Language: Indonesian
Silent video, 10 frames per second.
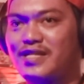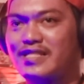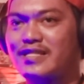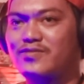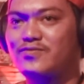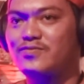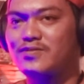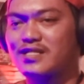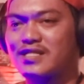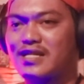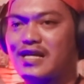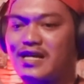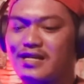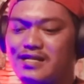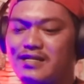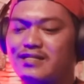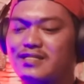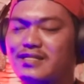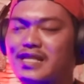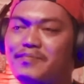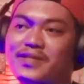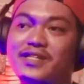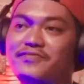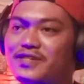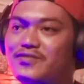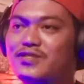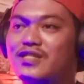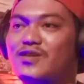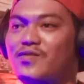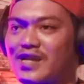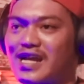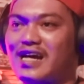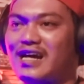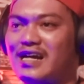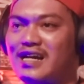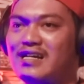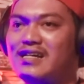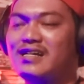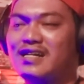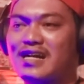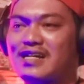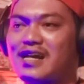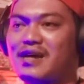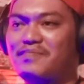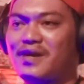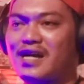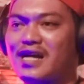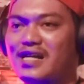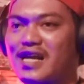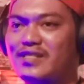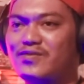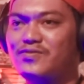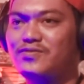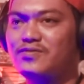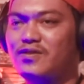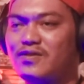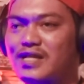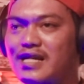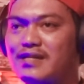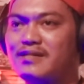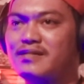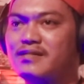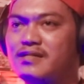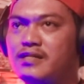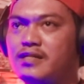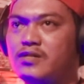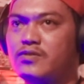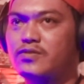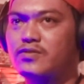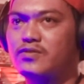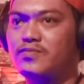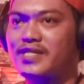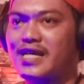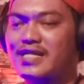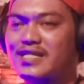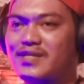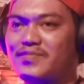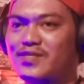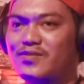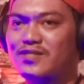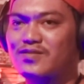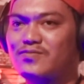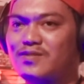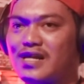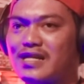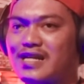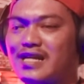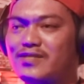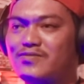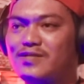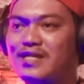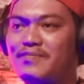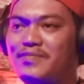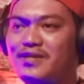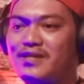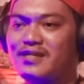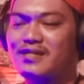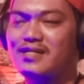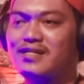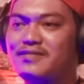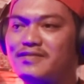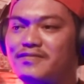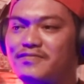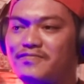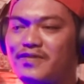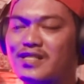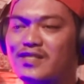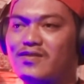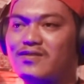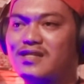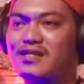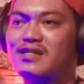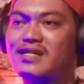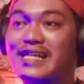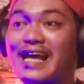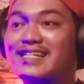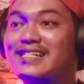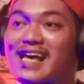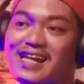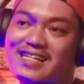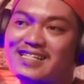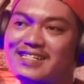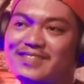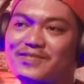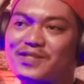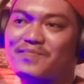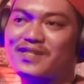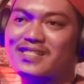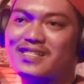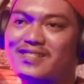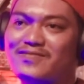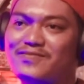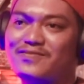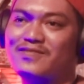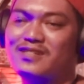ya itu terserah ke setiap individu seseorang. Oke. Okay. Karena apa? Karena itu orang untuk meyakini mitos itu karena itu lebih ke faktor keyakinan gitu okay. seperti itu.